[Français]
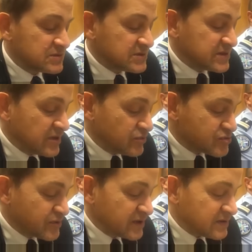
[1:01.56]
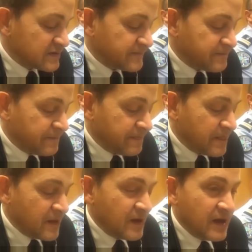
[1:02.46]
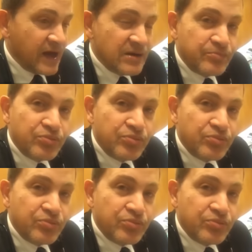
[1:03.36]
si elle le souhaite. Elle